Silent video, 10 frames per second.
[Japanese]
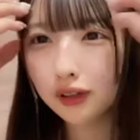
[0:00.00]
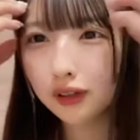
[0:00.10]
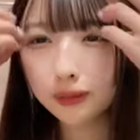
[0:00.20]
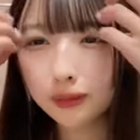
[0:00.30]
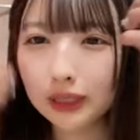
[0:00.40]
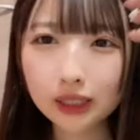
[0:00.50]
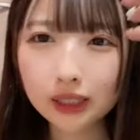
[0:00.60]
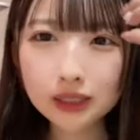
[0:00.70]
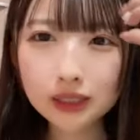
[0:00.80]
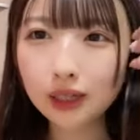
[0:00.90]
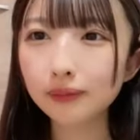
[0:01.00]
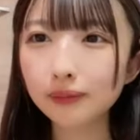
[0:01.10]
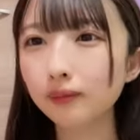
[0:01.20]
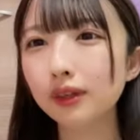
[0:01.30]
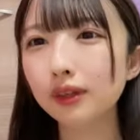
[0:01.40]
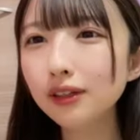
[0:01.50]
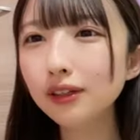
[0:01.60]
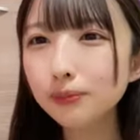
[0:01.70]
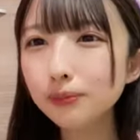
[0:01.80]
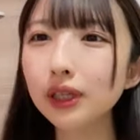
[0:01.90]
ねえたーちゃん
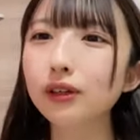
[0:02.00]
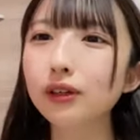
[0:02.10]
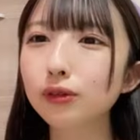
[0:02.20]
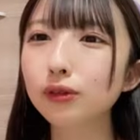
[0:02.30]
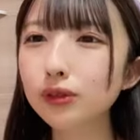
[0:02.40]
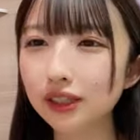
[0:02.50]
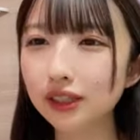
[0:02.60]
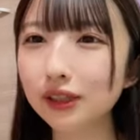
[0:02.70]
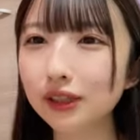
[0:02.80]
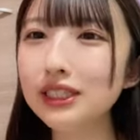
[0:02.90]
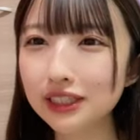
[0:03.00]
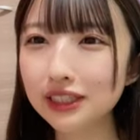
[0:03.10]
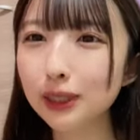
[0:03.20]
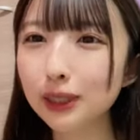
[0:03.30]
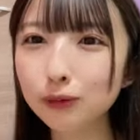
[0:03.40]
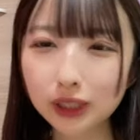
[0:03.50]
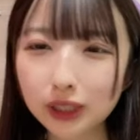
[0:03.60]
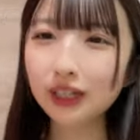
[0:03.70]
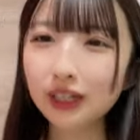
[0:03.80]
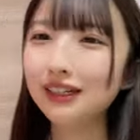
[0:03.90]
おいらは昇格発表
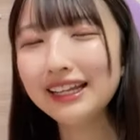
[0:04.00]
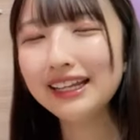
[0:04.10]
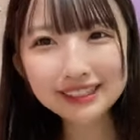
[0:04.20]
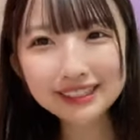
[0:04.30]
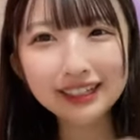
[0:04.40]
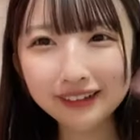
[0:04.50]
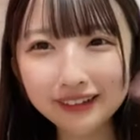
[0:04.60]
の時はね